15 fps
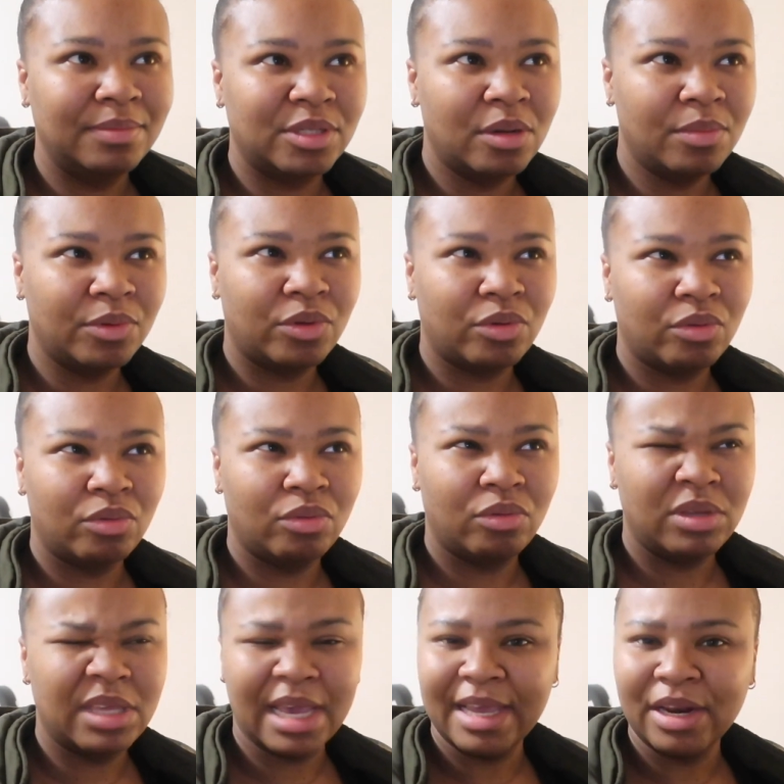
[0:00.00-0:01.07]
Il me semble
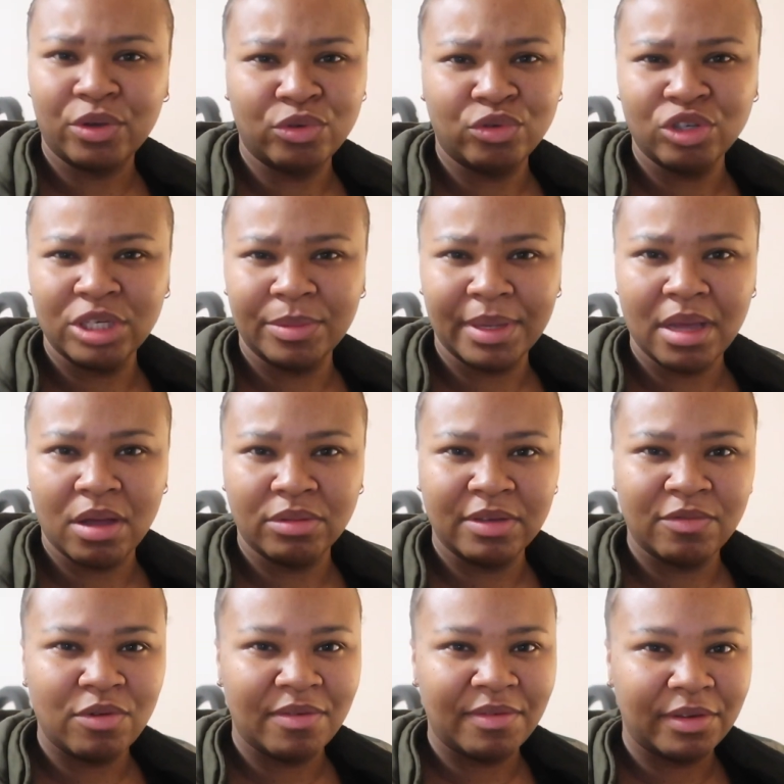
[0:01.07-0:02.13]
qu'il y a quelques jours, j'ai pris
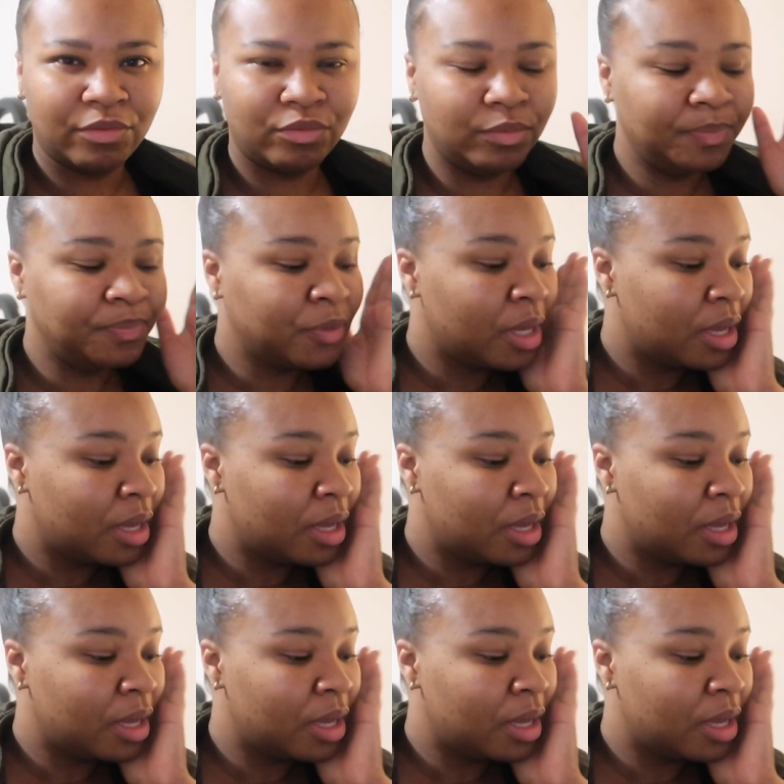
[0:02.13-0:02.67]
rendez-vous avec vous.